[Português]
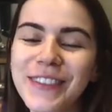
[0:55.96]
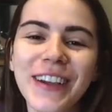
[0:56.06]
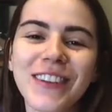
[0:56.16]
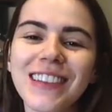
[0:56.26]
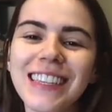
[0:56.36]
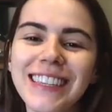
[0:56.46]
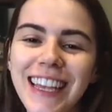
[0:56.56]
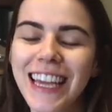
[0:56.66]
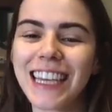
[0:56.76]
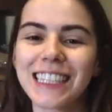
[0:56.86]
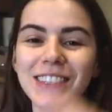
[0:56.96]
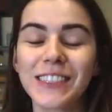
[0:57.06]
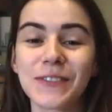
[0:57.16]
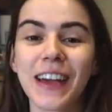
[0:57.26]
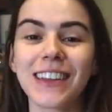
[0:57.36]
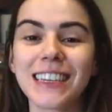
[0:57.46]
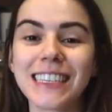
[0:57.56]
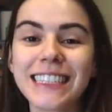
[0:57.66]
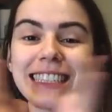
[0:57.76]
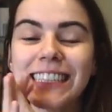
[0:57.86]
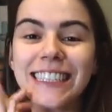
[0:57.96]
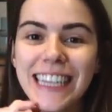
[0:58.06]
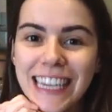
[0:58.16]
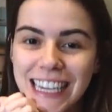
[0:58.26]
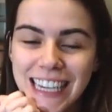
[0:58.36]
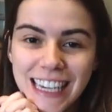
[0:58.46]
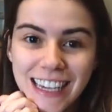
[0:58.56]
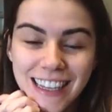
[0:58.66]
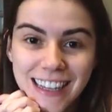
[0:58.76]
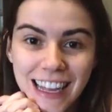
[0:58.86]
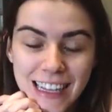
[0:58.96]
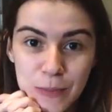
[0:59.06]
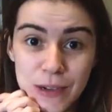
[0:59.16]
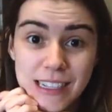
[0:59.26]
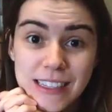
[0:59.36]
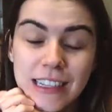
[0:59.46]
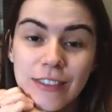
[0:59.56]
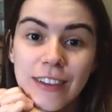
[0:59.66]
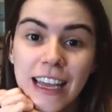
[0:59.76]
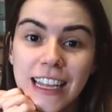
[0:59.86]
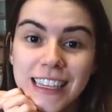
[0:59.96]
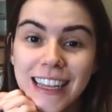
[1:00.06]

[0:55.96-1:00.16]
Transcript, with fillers: tudo bem com vocês? Eu espero que sim! É depois desse café